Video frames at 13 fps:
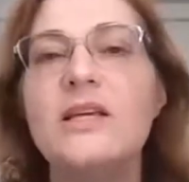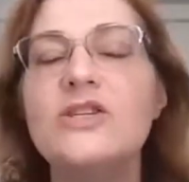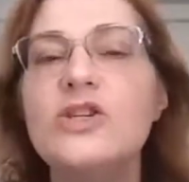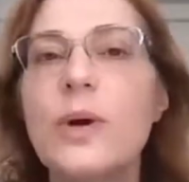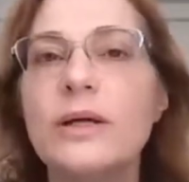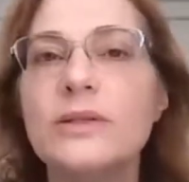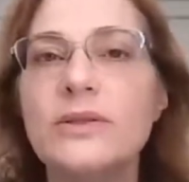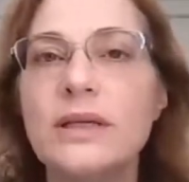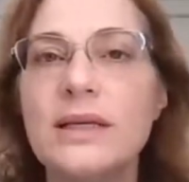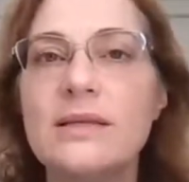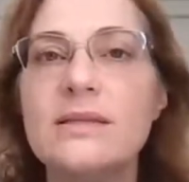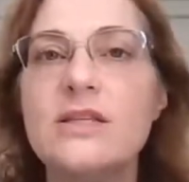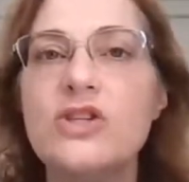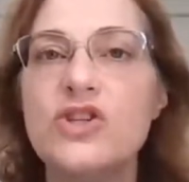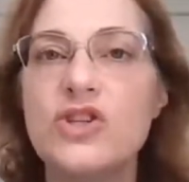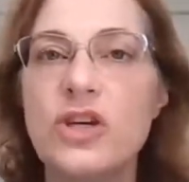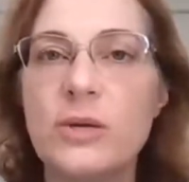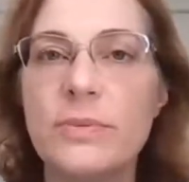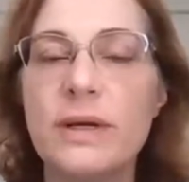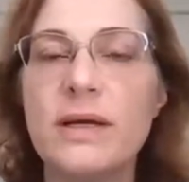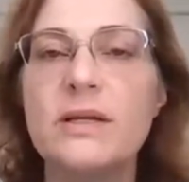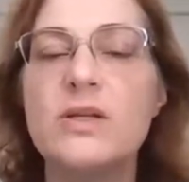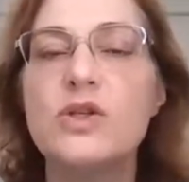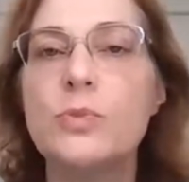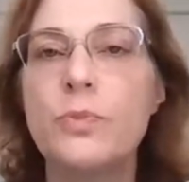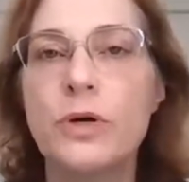Este quadro aqui se chama
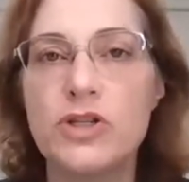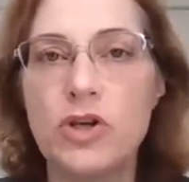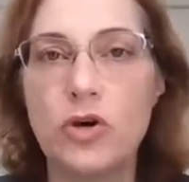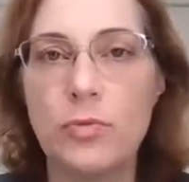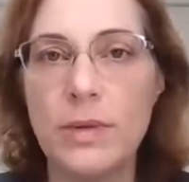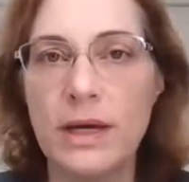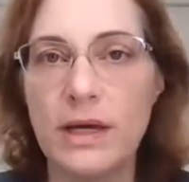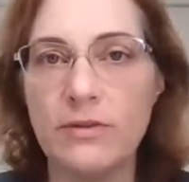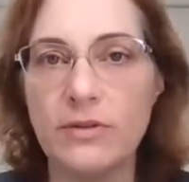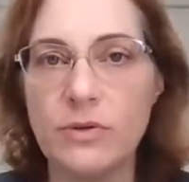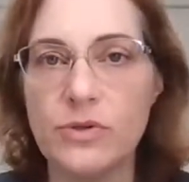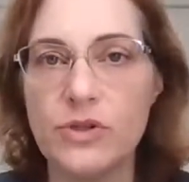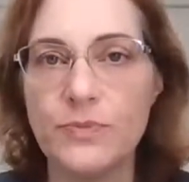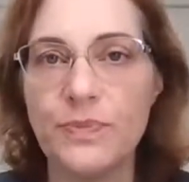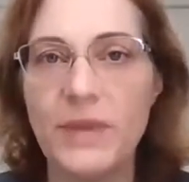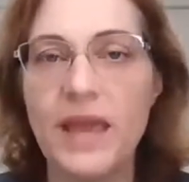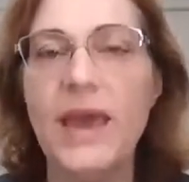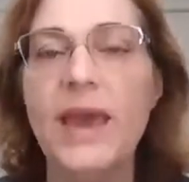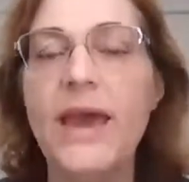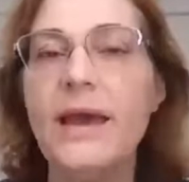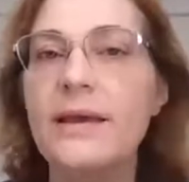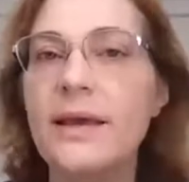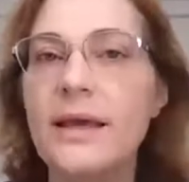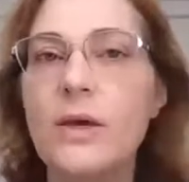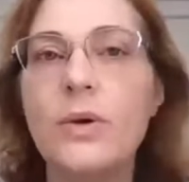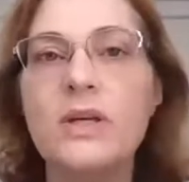Suporte Evolt. É
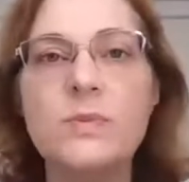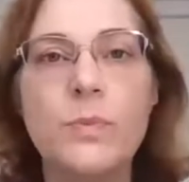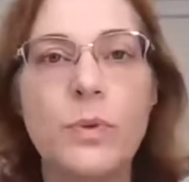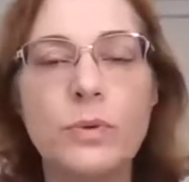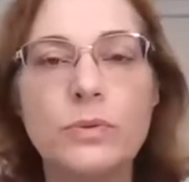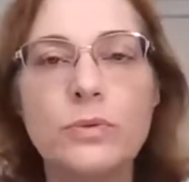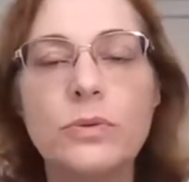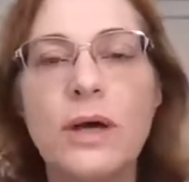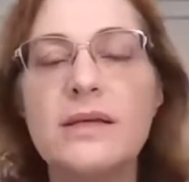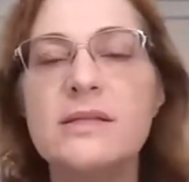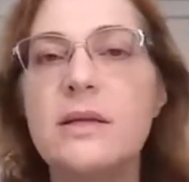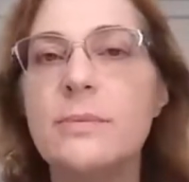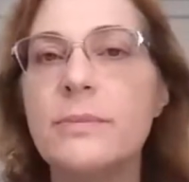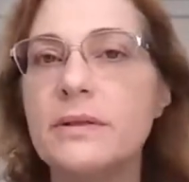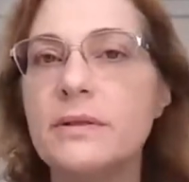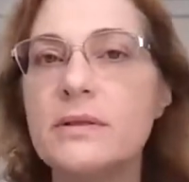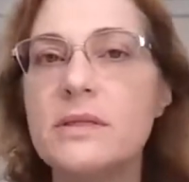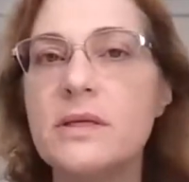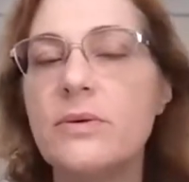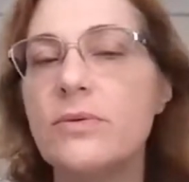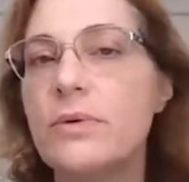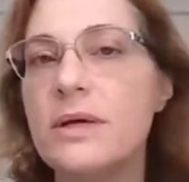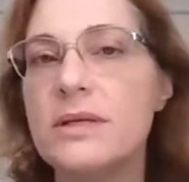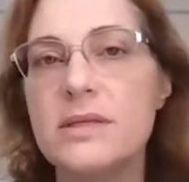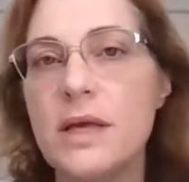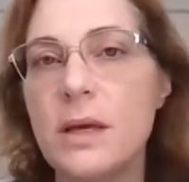aqui que eu respondo as demandas que eu
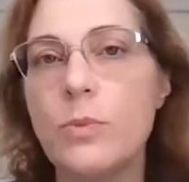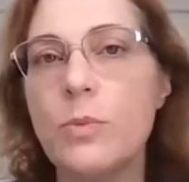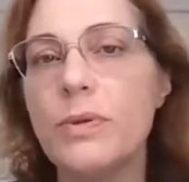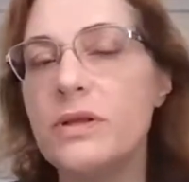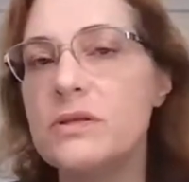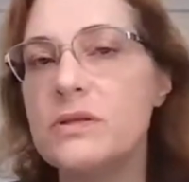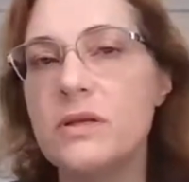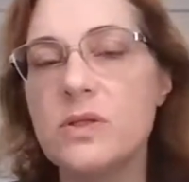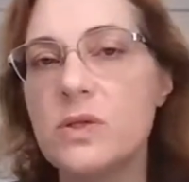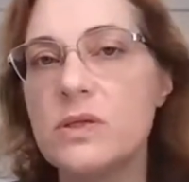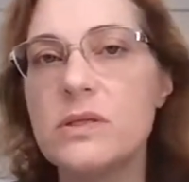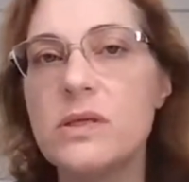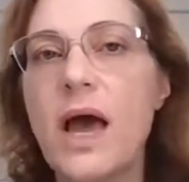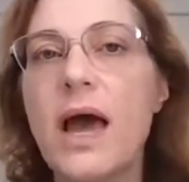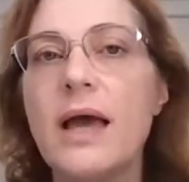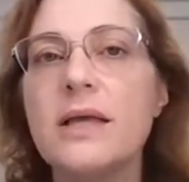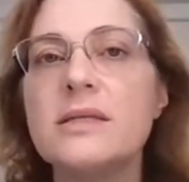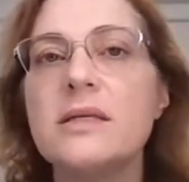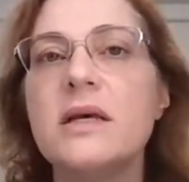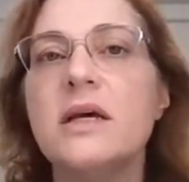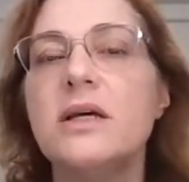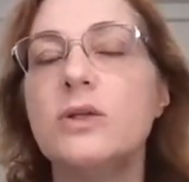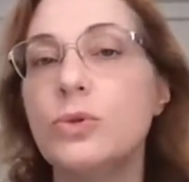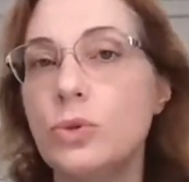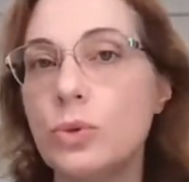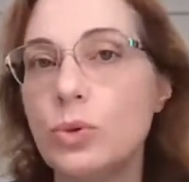recebo pelas redes sociais,
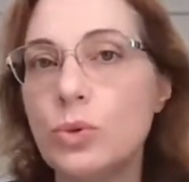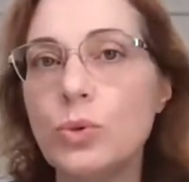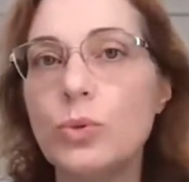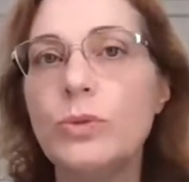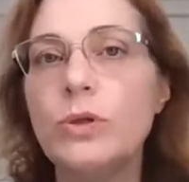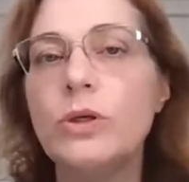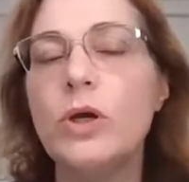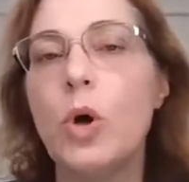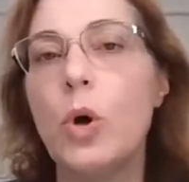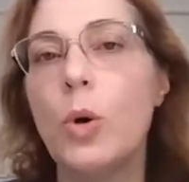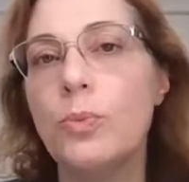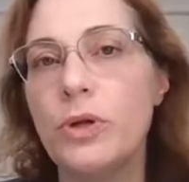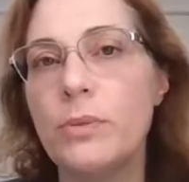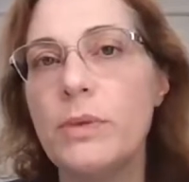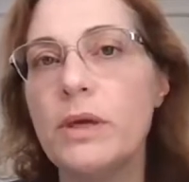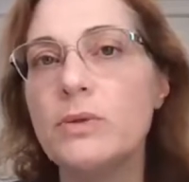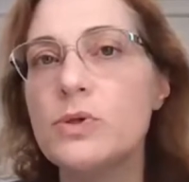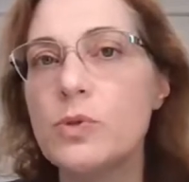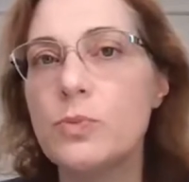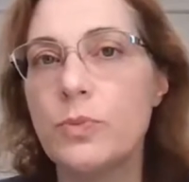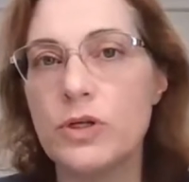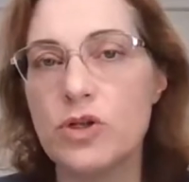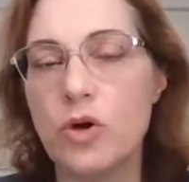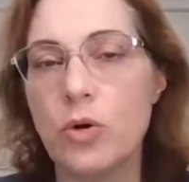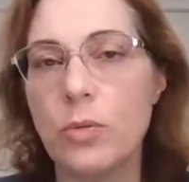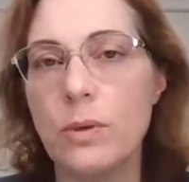no YouTube ou por e-mail no
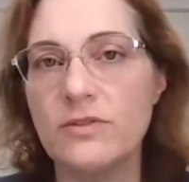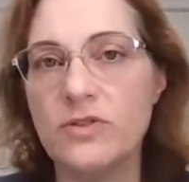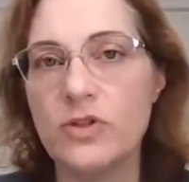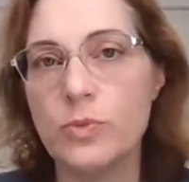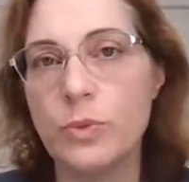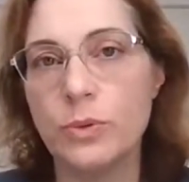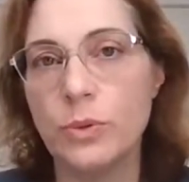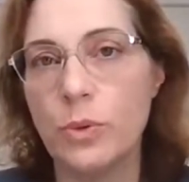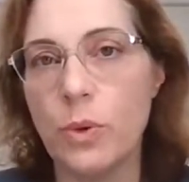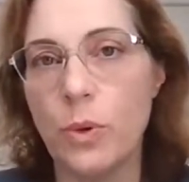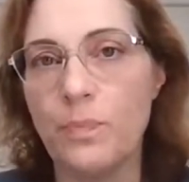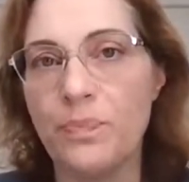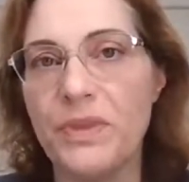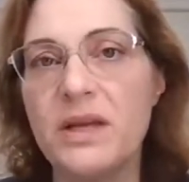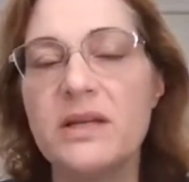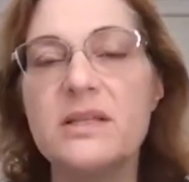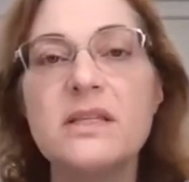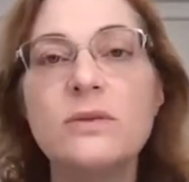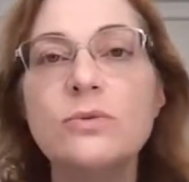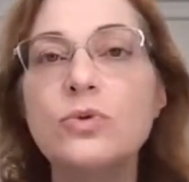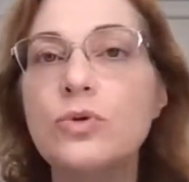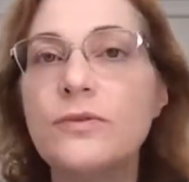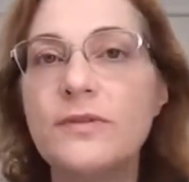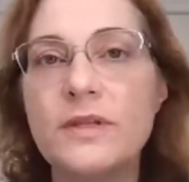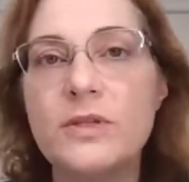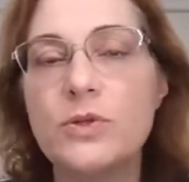suporte.evolt.com. São
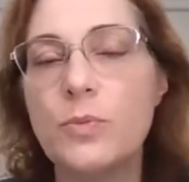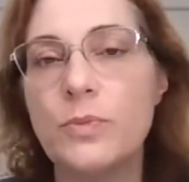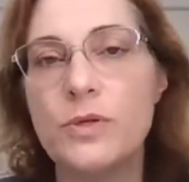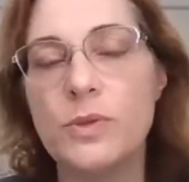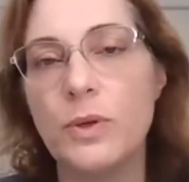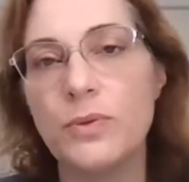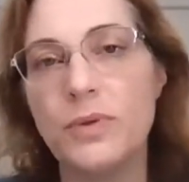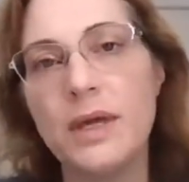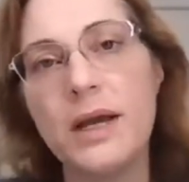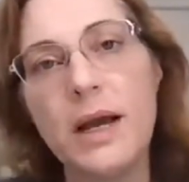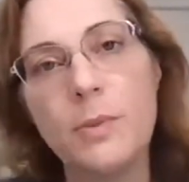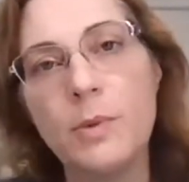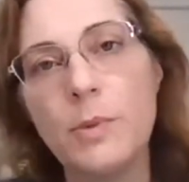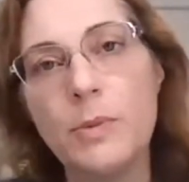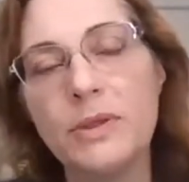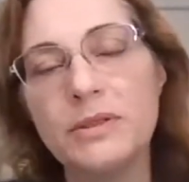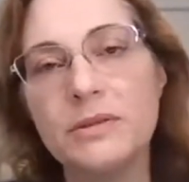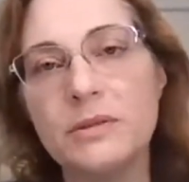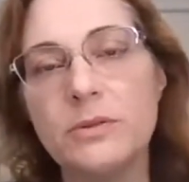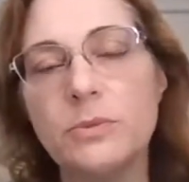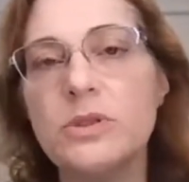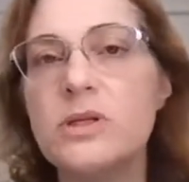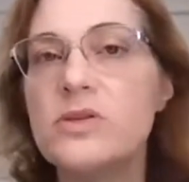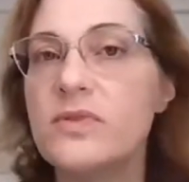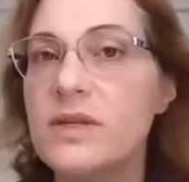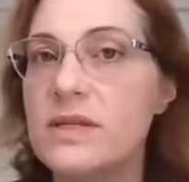dúvidas que o pessoal tem e acaba me mandando.
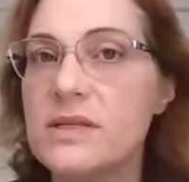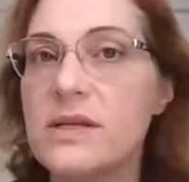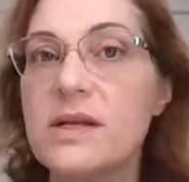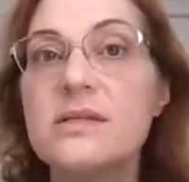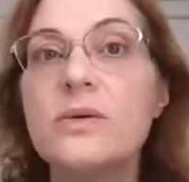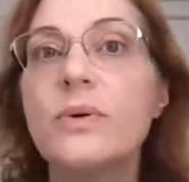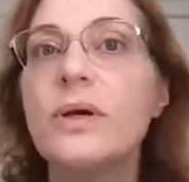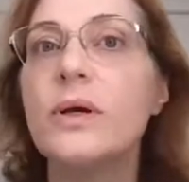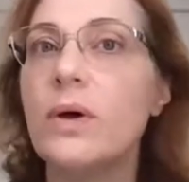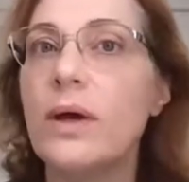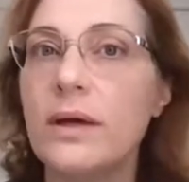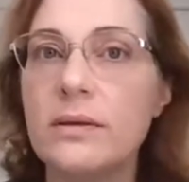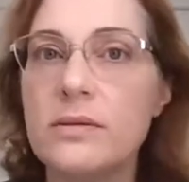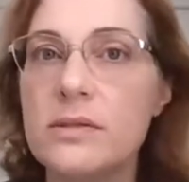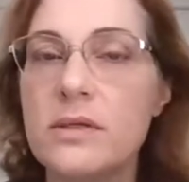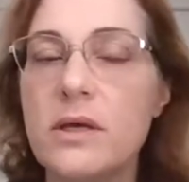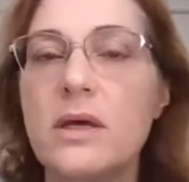Muitas vezes elas são recorrentes.